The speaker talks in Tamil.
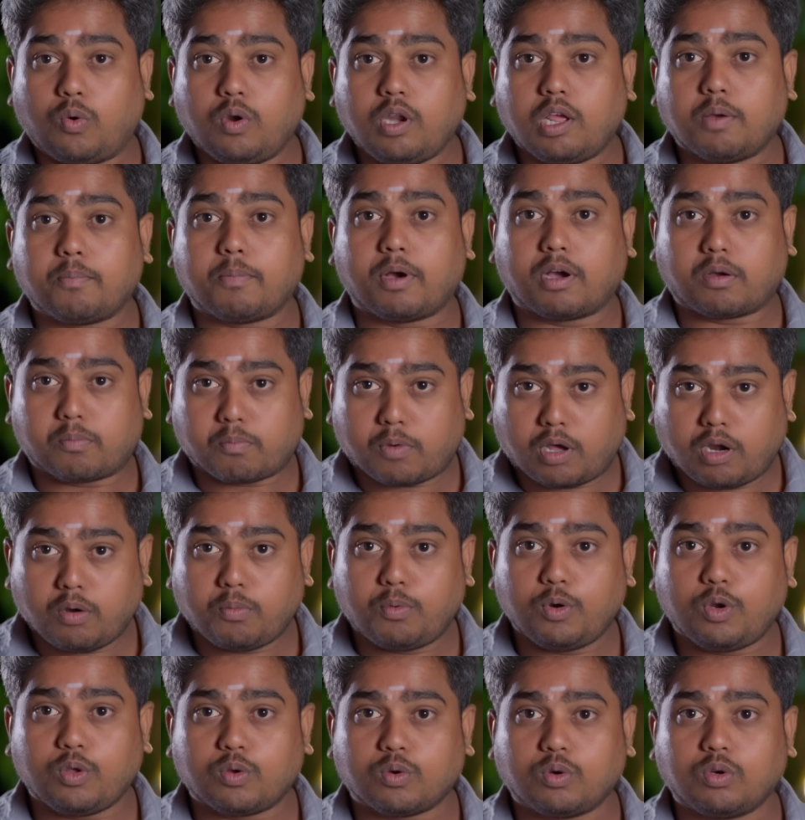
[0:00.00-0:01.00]
கௌரியம்மா
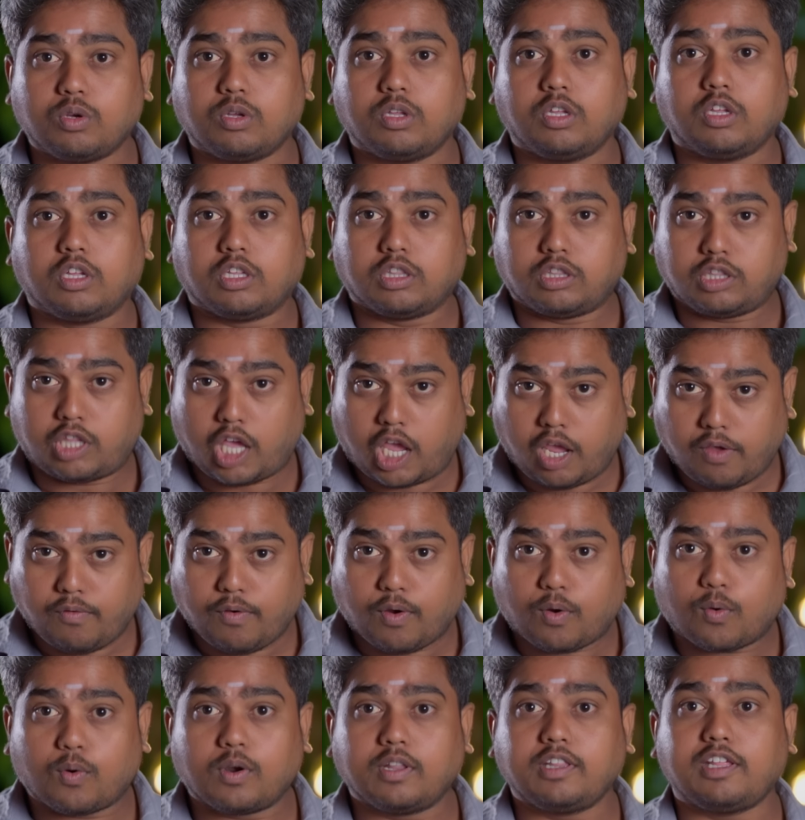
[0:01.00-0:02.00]
மறுபடியும் தெய்வ
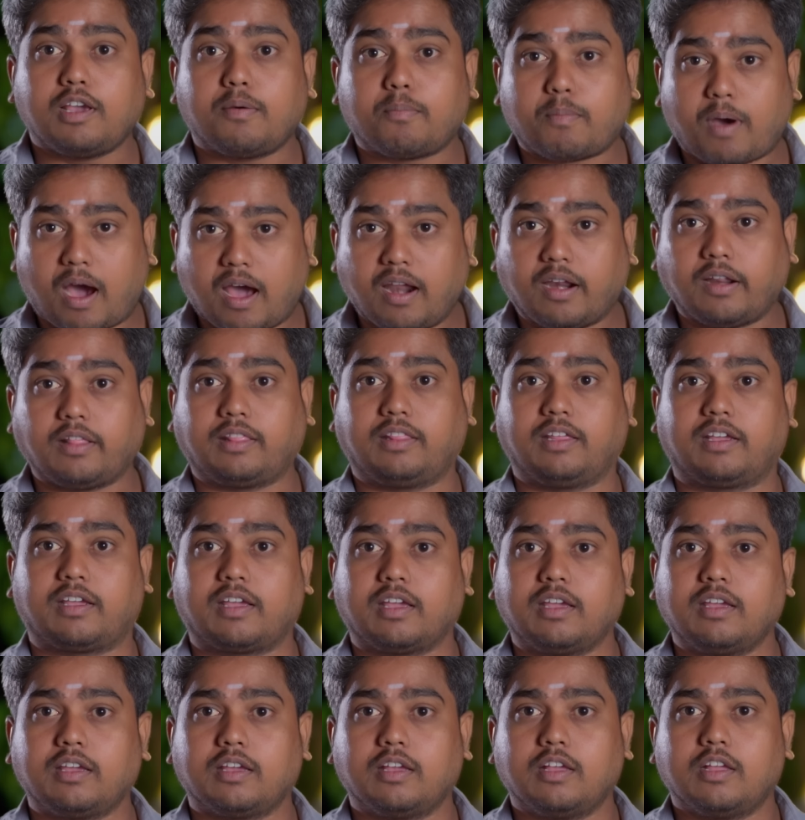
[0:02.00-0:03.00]
குழந்தைய
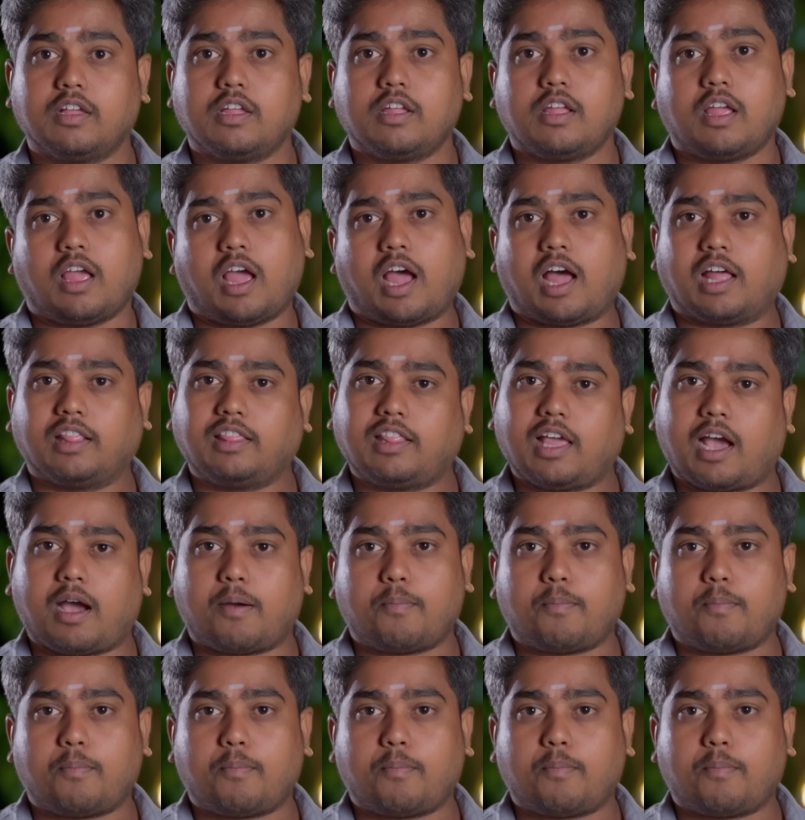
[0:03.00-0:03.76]
மாறுறதுக்கு அந்த